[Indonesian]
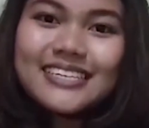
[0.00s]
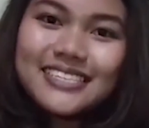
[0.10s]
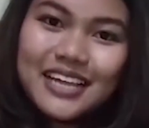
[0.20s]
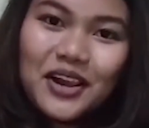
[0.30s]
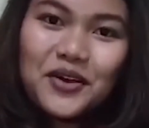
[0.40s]

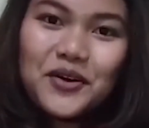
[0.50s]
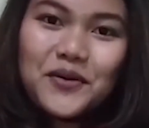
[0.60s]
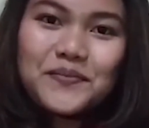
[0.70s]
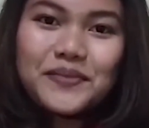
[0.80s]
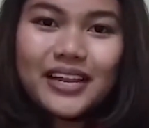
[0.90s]

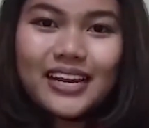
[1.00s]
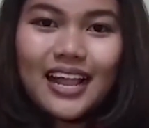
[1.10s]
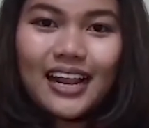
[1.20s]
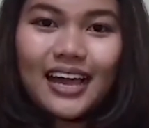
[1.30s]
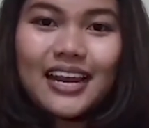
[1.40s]
Shalom,
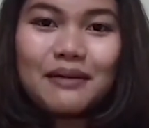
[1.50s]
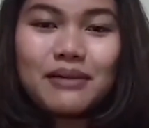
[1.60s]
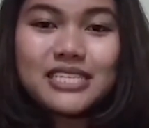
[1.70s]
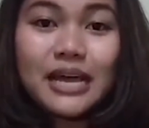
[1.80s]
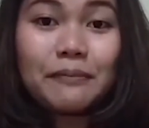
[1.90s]
perkenalkan
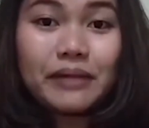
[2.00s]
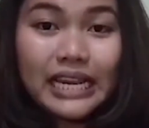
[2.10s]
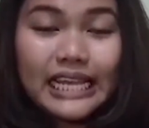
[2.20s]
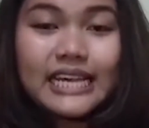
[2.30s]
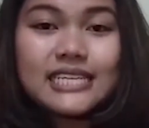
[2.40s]
nama saya
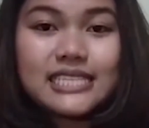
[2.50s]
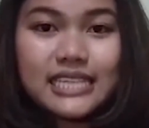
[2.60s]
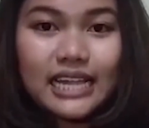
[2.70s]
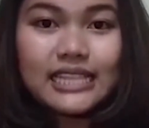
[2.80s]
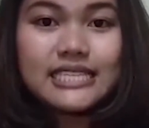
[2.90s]
Prilly
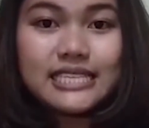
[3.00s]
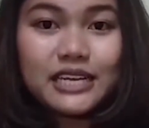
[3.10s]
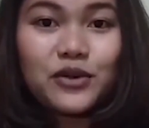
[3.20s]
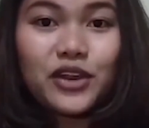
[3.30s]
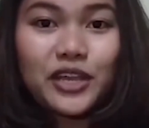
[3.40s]
Kristianti
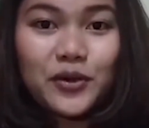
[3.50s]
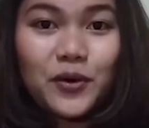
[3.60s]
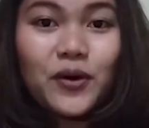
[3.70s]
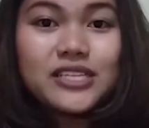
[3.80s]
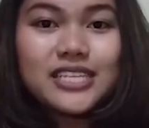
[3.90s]

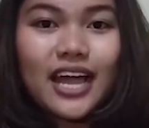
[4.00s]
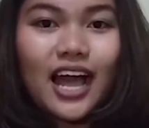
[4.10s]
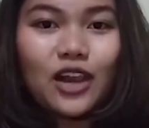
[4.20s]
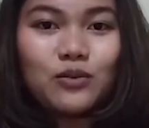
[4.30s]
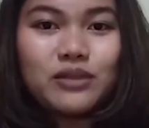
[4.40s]
Siringwaringo. Saya
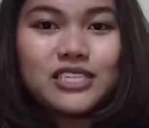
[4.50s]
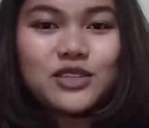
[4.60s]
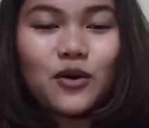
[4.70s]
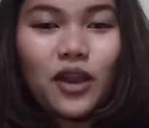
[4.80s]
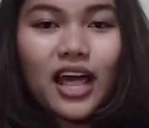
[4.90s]
alumni
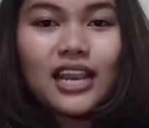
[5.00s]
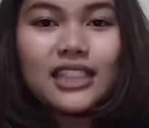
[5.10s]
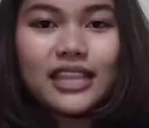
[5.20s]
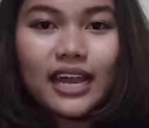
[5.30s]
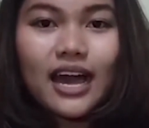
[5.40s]

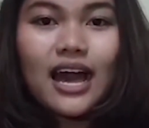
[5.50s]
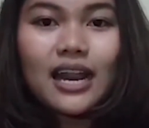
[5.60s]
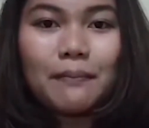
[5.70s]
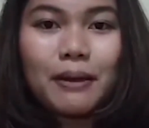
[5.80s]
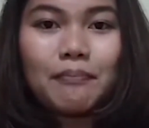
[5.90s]
Sekolah Lentera
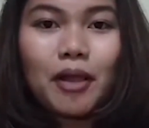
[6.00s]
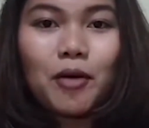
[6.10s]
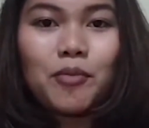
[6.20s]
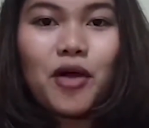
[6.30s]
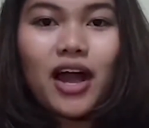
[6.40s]
Harapan
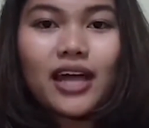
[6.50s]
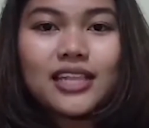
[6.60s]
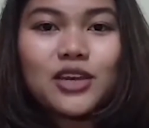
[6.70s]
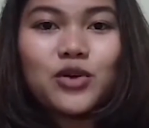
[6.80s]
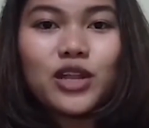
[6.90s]
Palopo
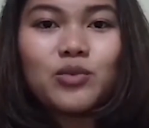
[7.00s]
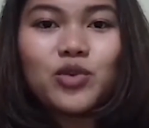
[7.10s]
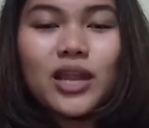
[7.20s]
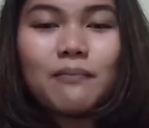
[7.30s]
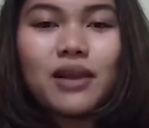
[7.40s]
Angkatan
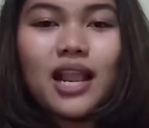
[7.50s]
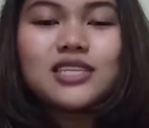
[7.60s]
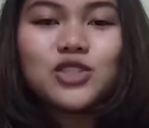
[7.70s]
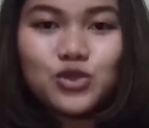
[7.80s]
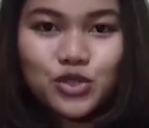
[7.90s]
2016
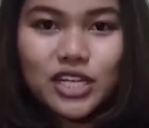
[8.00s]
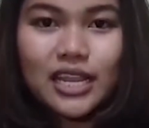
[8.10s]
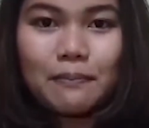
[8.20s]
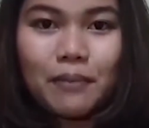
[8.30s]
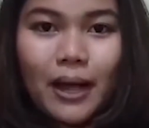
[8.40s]

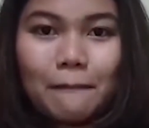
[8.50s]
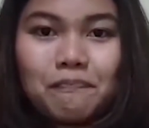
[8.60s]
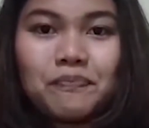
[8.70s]
jurusan IPA.